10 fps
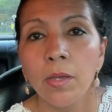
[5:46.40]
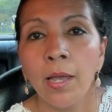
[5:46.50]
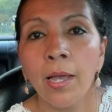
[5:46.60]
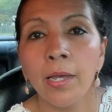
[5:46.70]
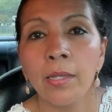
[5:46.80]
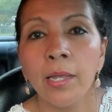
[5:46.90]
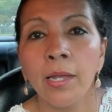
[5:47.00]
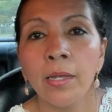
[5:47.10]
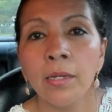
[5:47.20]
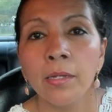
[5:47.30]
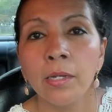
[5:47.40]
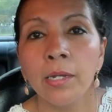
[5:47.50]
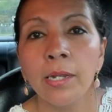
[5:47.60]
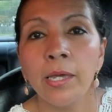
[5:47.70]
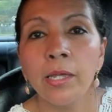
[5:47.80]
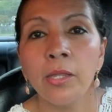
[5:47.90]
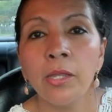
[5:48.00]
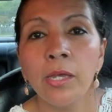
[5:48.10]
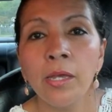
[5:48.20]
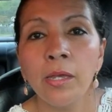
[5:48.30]
Ana,
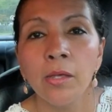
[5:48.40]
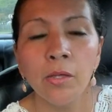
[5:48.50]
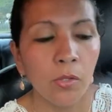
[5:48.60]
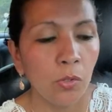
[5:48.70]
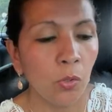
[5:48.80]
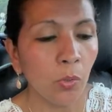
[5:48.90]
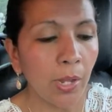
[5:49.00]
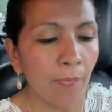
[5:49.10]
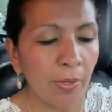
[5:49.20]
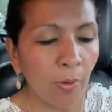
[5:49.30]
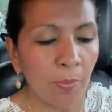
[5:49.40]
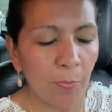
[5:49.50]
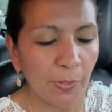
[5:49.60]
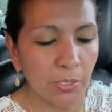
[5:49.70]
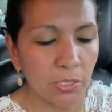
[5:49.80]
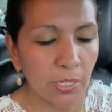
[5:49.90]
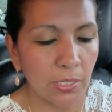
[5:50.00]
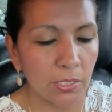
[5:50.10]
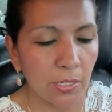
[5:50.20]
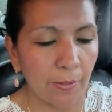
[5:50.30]
Glendy, no la veo a mi
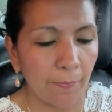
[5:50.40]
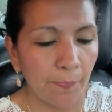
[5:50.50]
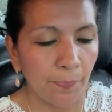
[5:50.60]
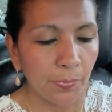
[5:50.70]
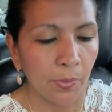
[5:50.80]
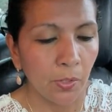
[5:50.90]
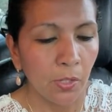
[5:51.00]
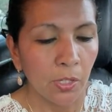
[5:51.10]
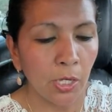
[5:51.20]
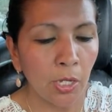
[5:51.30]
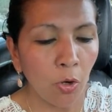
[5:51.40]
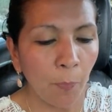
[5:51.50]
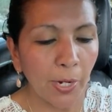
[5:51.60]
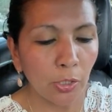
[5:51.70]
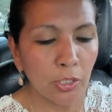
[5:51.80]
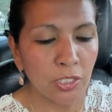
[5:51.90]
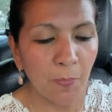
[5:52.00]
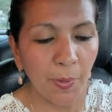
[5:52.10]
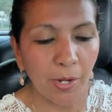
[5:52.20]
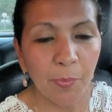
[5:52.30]
princesa. Quiero
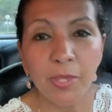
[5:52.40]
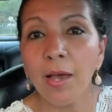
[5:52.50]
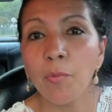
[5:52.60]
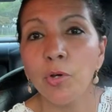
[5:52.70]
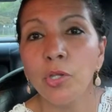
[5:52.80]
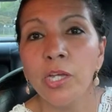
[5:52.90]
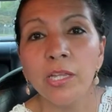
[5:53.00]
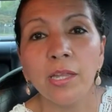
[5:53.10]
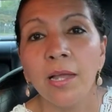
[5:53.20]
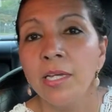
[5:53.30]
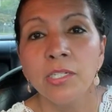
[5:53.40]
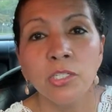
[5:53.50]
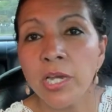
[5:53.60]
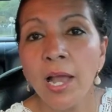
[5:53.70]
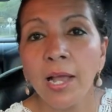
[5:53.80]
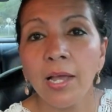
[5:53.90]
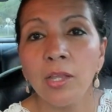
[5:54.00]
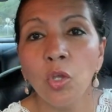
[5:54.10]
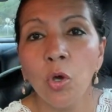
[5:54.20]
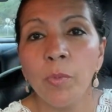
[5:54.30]
participar, vida bonita. Ya
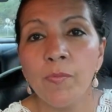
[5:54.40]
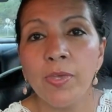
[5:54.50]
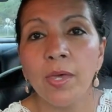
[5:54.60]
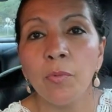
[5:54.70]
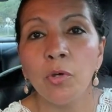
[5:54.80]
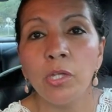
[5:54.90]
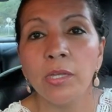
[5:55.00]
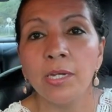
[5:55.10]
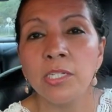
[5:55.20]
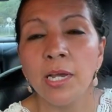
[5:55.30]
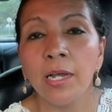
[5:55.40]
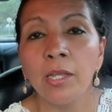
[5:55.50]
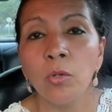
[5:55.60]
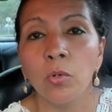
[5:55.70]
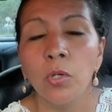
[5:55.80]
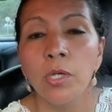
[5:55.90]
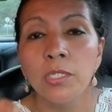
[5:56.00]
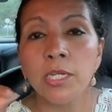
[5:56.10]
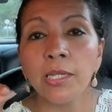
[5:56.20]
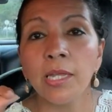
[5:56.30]
ganó mi vida bonita, ya ganó.
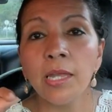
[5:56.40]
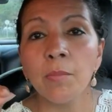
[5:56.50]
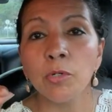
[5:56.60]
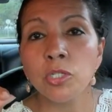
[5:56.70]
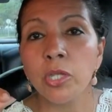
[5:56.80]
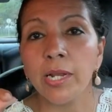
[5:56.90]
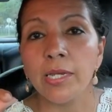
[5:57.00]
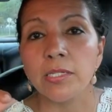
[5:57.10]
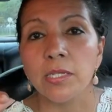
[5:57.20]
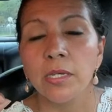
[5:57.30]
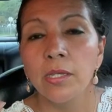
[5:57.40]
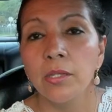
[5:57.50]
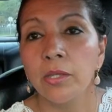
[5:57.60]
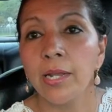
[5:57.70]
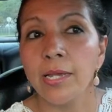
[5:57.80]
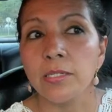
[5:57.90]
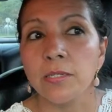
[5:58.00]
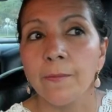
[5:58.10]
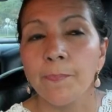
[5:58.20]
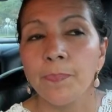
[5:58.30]
Ya tenemos tres, tres.